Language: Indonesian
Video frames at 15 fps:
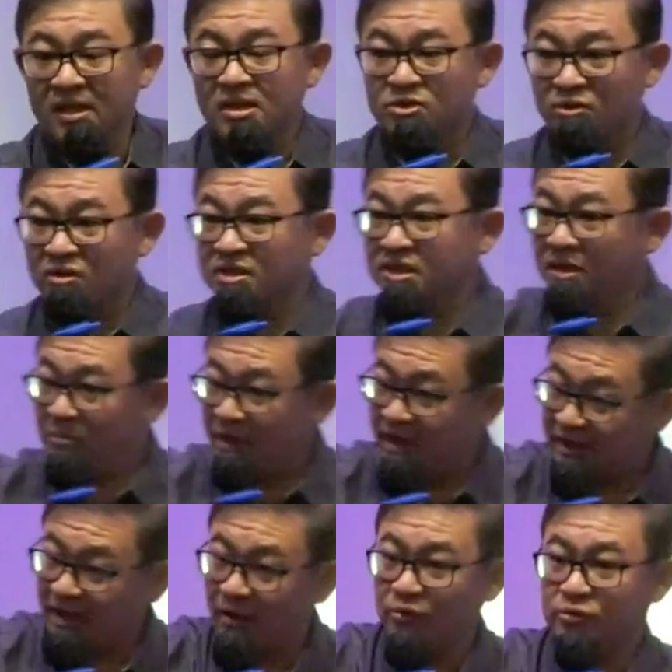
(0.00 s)
Saudara saya
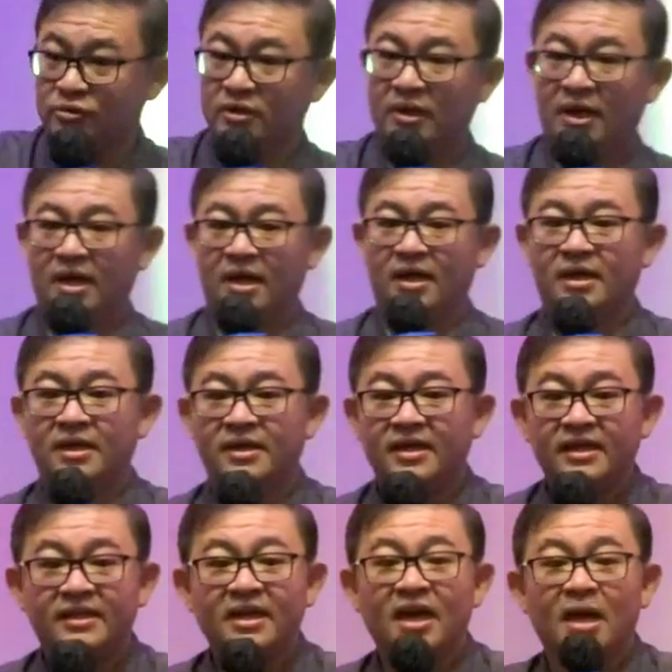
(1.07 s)
beritahu saudara,
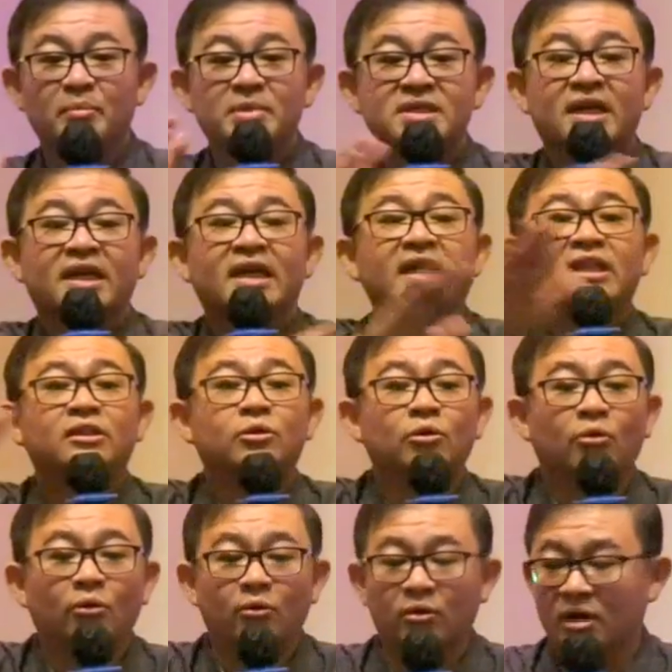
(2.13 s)
kita nggak bisa
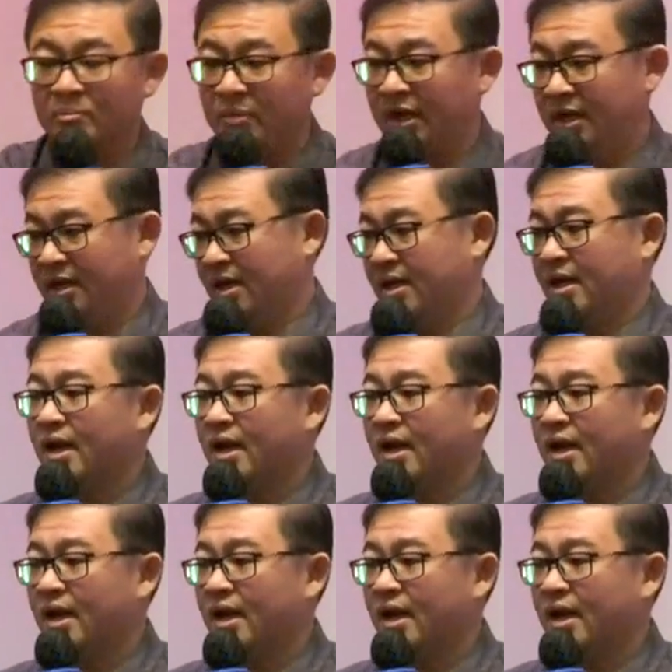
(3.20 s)
hitung kebaikan